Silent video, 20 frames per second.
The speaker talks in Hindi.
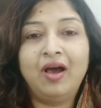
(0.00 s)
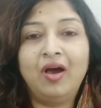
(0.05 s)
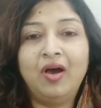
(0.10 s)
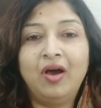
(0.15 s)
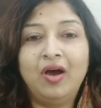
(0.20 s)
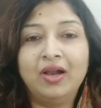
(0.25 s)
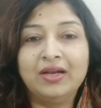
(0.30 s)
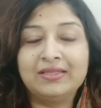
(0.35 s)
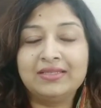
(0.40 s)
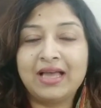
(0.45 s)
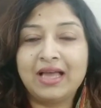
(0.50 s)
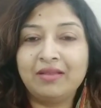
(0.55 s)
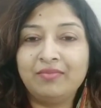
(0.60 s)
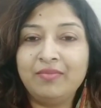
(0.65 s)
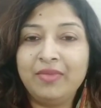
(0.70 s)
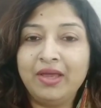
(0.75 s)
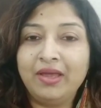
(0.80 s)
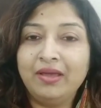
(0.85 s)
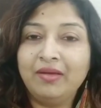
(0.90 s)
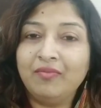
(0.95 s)
और
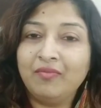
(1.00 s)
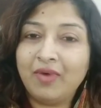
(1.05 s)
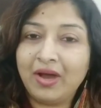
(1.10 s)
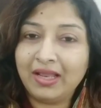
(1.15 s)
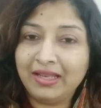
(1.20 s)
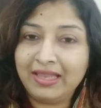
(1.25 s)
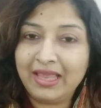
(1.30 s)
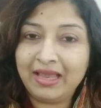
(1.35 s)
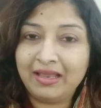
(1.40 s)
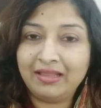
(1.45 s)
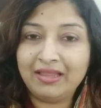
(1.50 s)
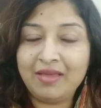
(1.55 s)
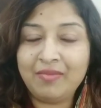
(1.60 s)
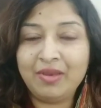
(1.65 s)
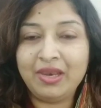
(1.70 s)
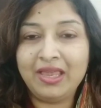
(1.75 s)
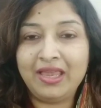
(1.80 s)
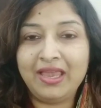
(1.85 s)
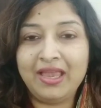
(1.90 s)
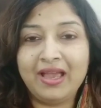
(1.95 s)
साथ में वहां देखते
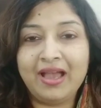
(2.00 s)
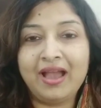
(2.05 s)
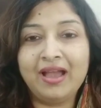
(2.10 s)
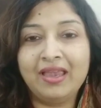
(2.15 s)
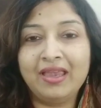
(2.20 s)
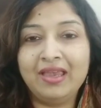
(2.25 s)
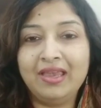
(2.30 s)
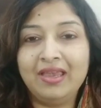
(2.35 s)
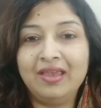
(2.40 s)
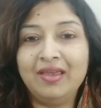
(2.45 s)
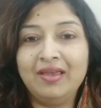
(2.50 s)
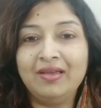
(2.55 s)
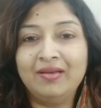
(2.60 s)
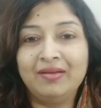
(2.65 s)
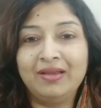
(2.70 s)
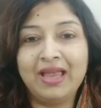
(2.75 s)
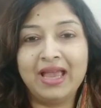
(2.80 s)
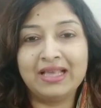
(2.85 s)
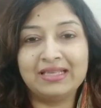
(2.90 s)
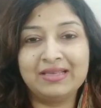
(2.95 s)
भी रहिएगा कि
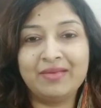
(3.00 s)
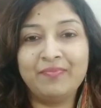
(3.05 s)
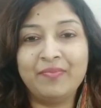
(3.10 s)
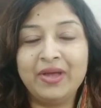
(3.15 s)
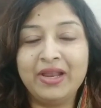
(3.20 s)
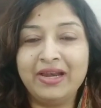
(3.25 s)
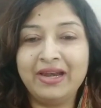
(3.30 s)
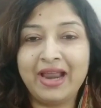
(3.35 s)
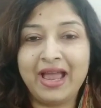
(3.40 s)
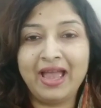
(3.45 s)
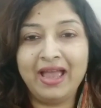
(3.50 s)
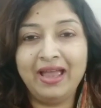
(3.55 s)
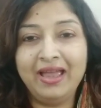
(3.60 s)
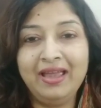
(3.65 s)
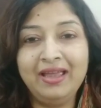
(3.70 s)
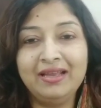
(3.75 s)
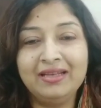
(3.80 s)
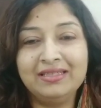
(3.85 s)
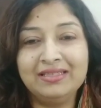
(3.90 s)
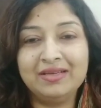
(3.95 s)
कैसे बन रहा
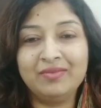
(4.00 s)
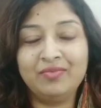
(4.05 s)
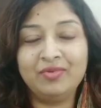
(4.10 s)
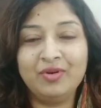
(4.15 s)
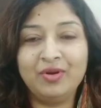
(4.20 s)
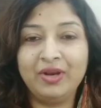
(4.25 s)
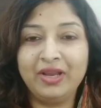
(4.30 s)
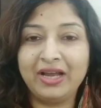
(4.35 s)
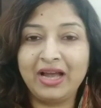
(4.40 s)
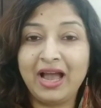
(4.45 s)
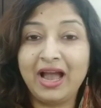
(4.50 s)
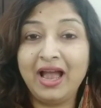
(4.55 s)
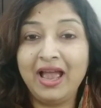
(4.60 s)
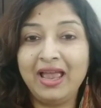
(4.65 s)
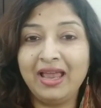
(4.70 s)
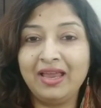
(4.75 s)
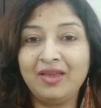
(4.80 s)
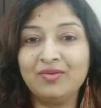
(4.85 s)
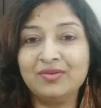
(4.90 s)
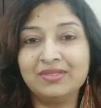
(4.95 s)
है जब उन्होंने कहा
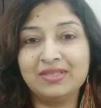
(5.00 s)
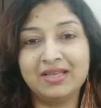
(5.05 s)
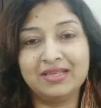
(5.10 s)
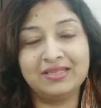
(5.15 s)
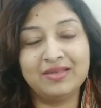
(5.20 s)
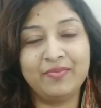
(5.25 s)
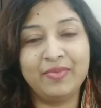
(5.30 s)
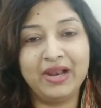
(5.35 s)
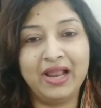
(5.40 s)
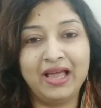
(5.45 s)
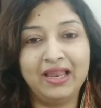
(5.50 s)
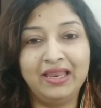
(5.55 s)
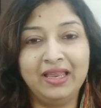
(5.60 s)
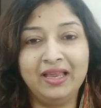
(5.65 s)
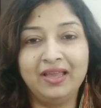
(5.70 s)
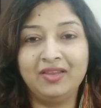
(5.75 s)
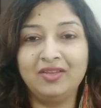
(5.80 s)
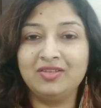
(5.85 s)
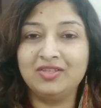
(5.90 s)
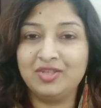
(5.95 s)
है कि उस तरह से बना
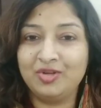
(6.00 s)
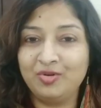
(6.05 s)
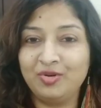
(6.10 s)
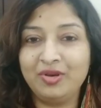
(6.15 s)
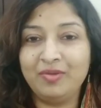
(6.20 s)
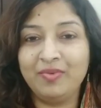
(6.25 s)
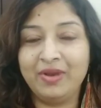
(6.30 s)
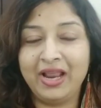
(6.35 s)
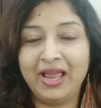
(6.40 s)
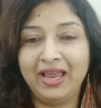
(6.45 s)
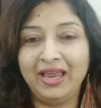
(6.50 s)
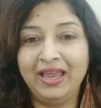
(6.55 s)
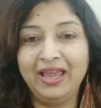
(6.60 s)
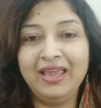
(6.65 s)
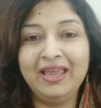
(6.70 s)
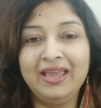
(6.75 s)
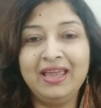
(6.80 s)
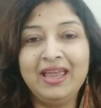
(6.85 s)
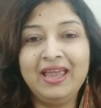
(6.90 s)
देंगे तो जरूरी बनाएंगे